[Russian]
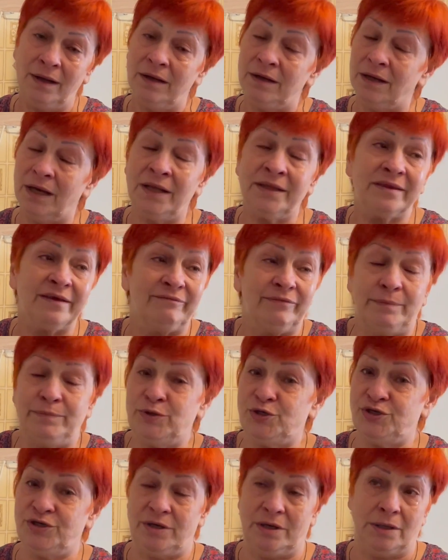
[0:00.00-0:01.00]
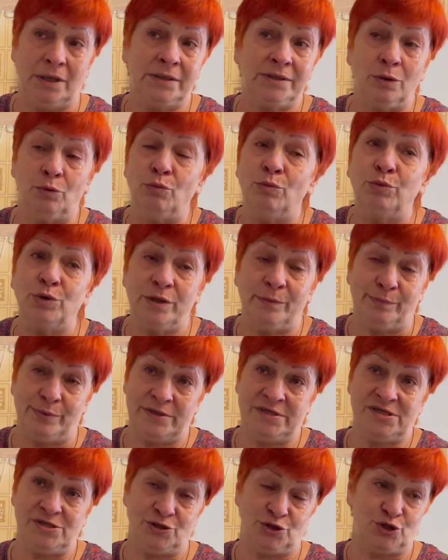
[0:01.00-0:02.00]
Это вообще, это уму
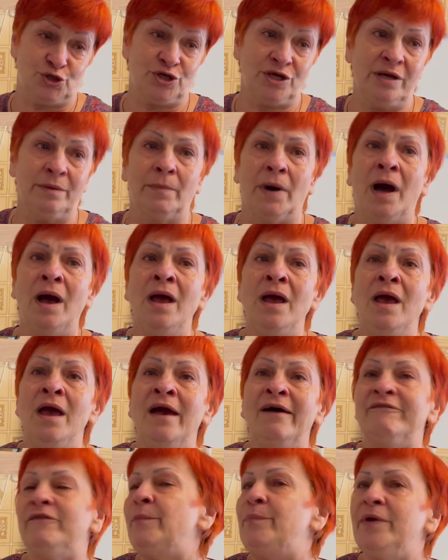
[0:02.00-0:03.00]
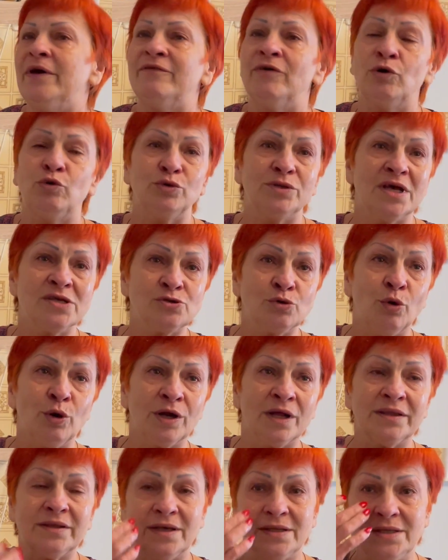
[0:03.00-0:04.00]
непостижимо. Во-первых, у нас
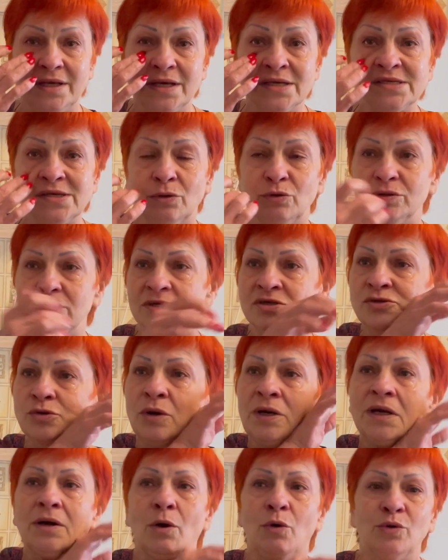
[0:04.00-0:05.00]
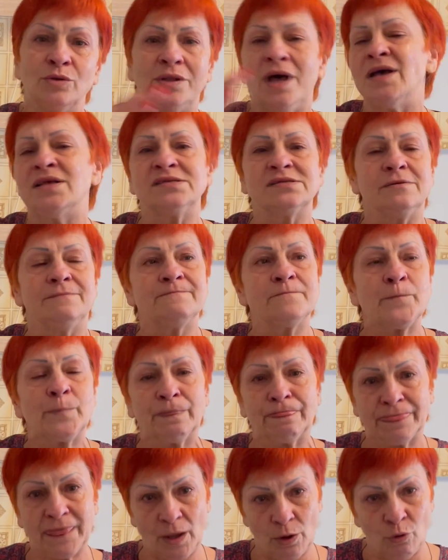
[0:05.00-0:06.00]
город Одесса, он настолько у нас
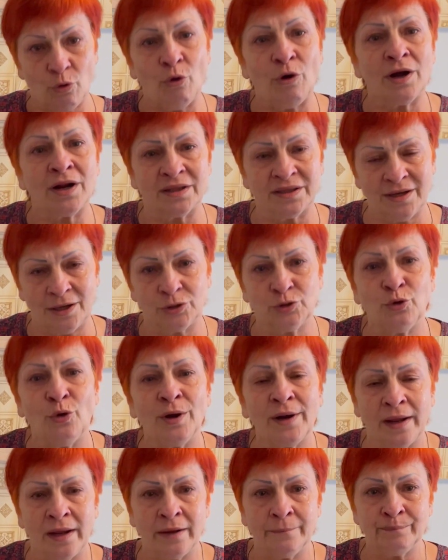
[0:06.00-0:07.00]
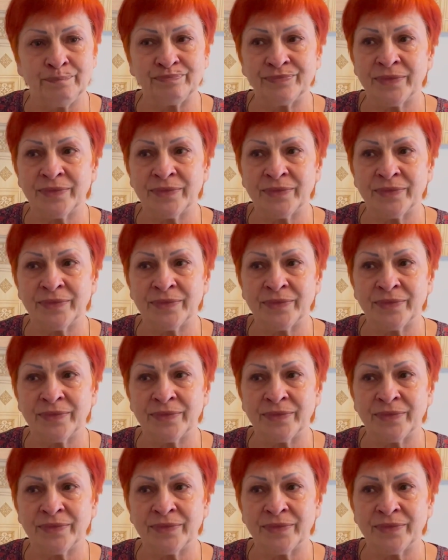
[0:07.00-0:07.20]
город, который